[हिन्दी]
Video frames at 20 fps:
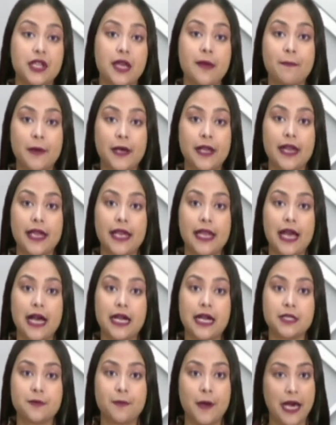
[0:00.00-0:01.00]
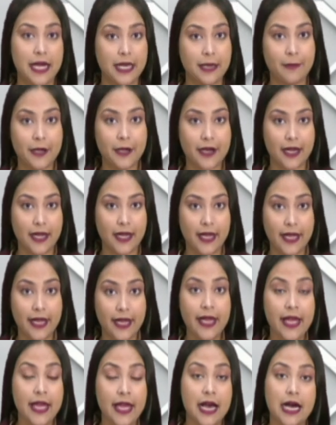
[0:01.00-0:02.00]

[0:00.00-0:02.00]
जेब पर इलाज भारी पड़ रहा है